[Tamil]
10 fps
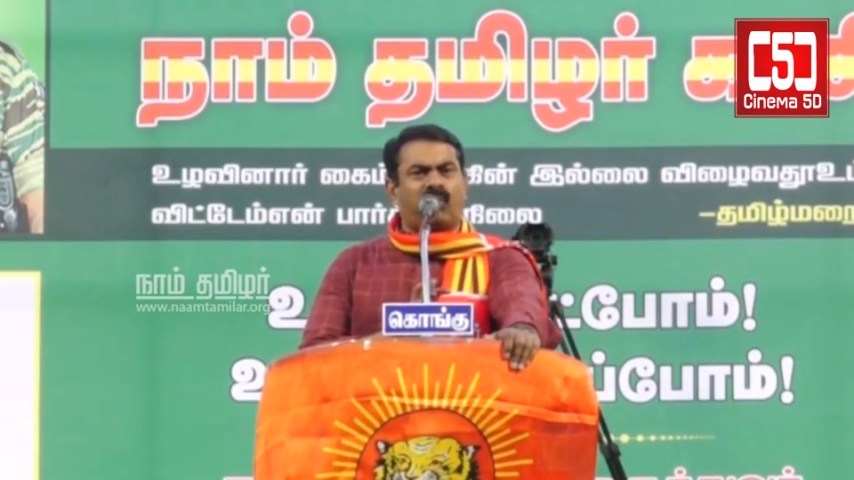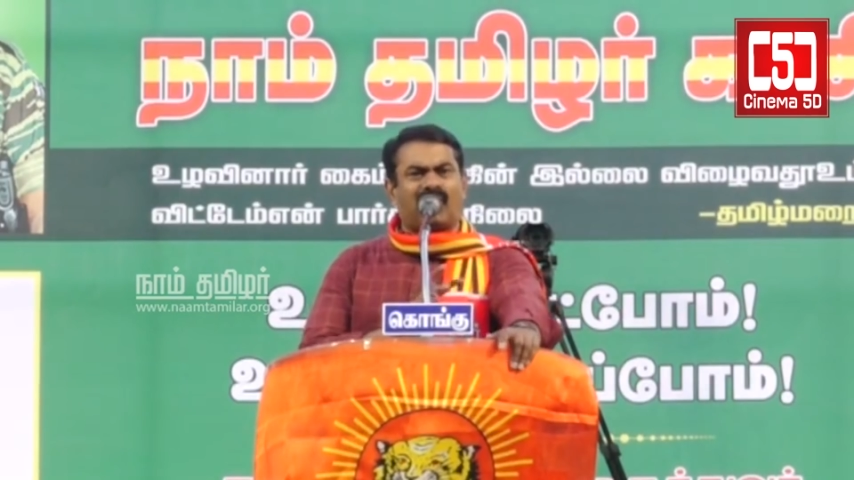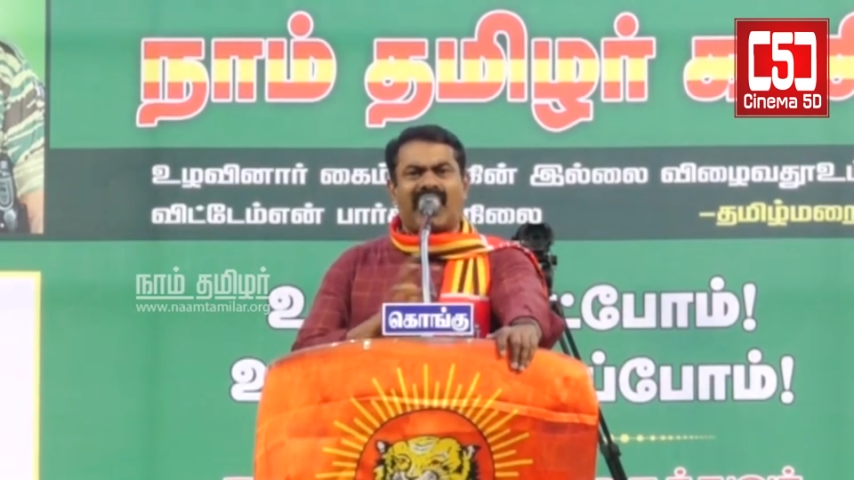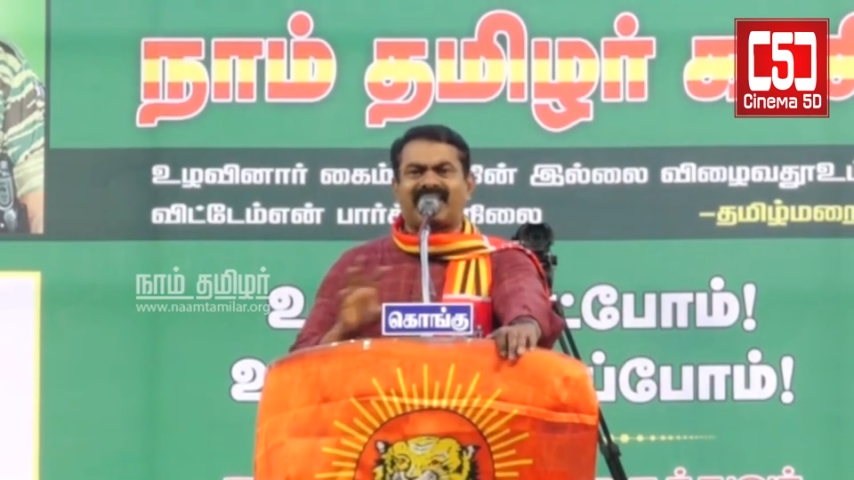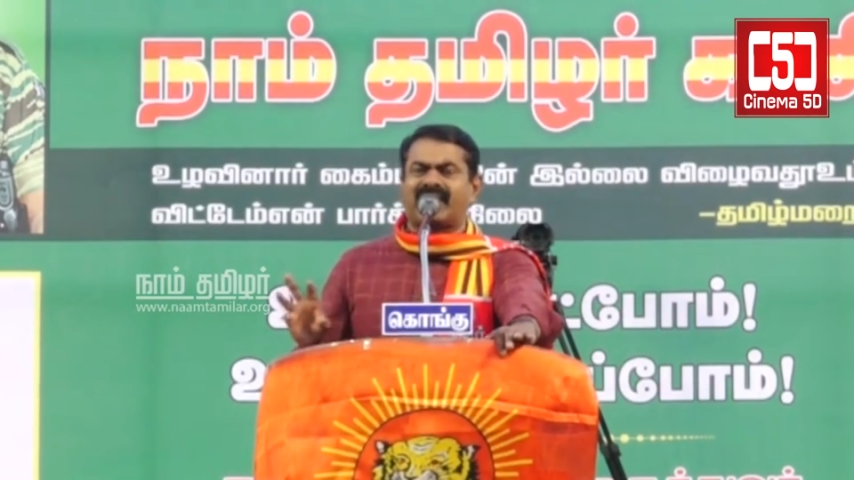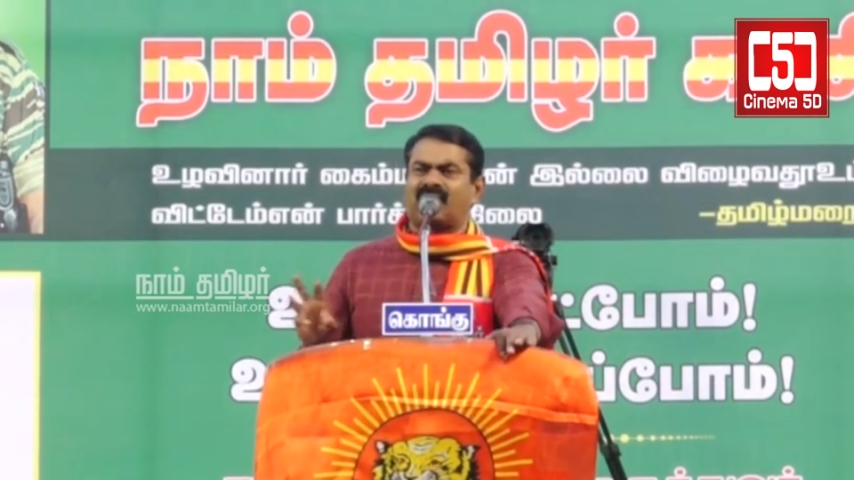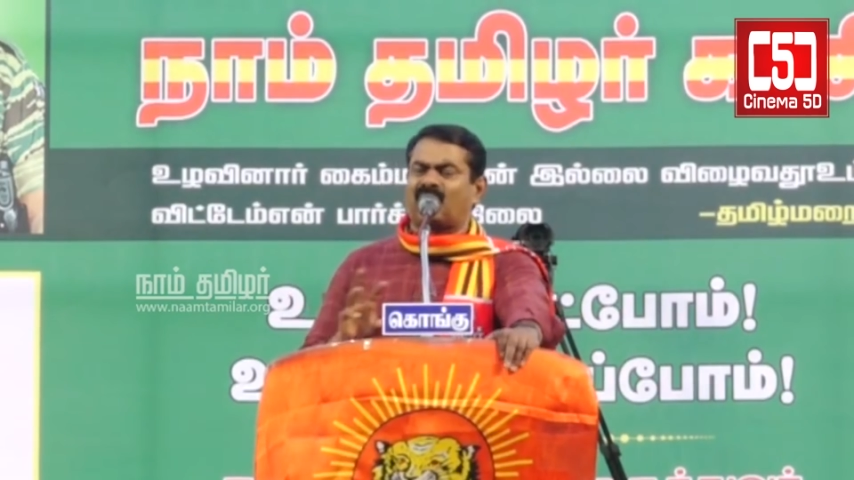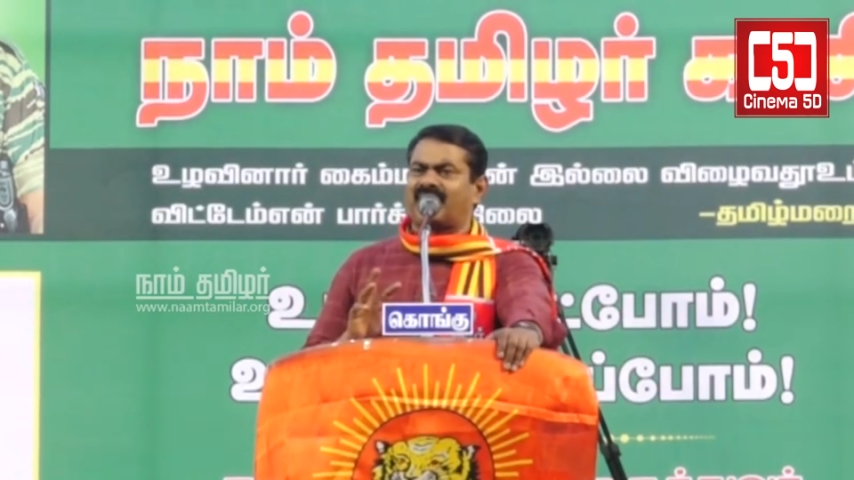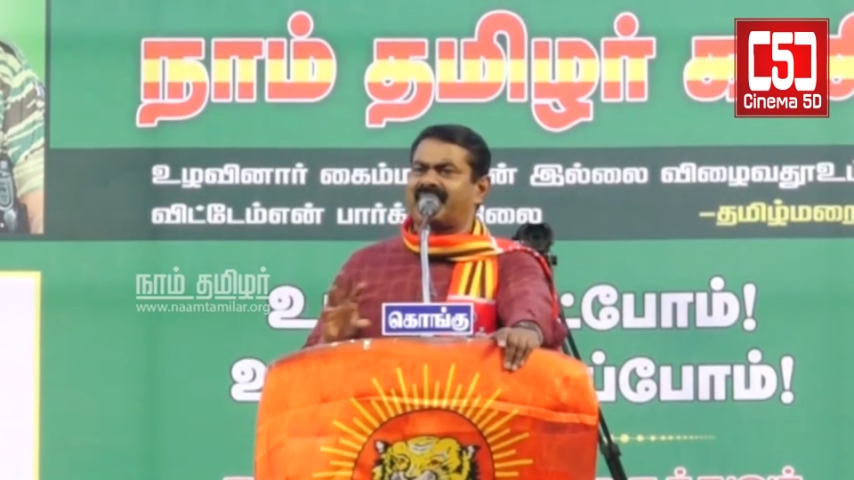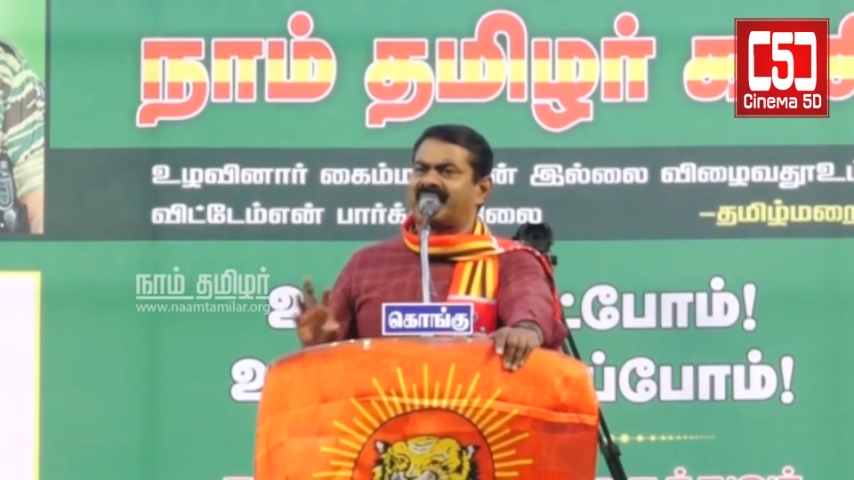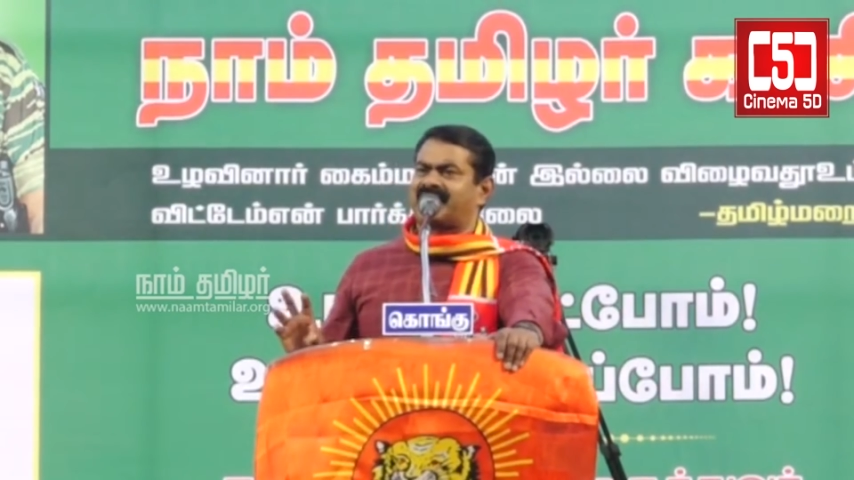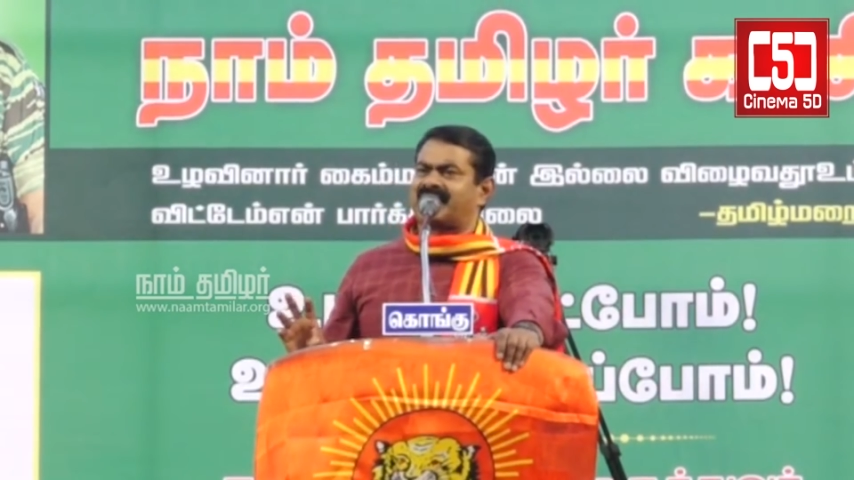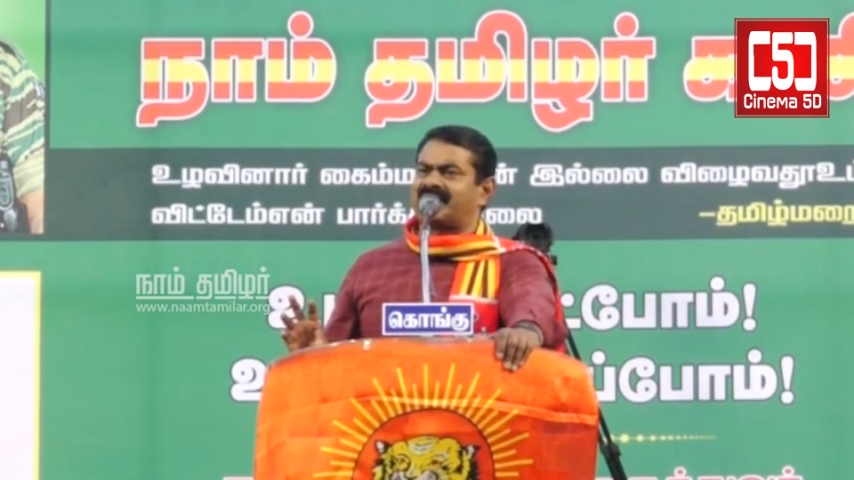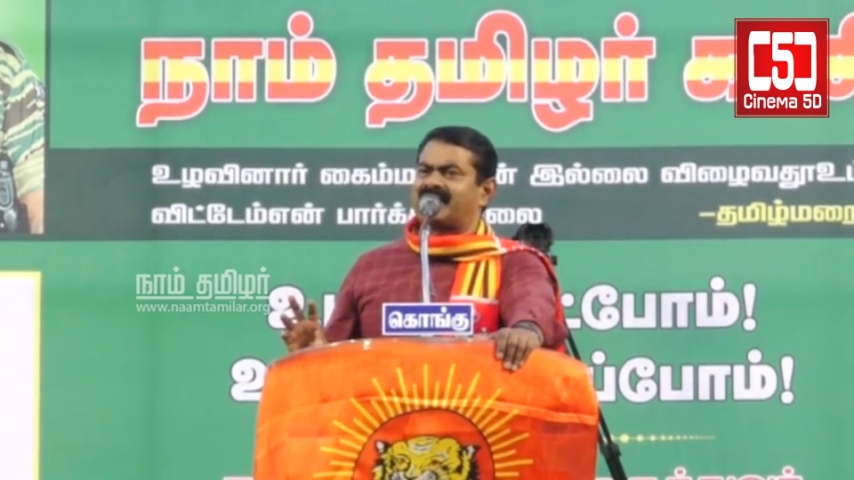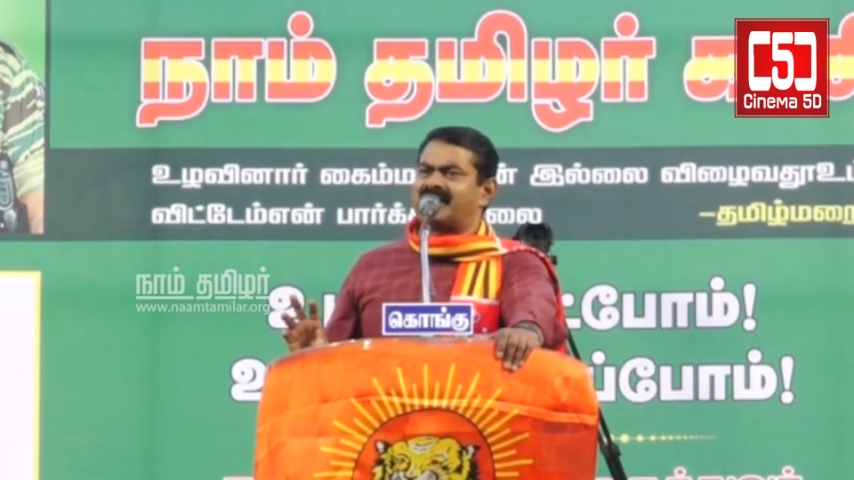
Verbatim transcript: பொருளாதார கொள்கை என்ன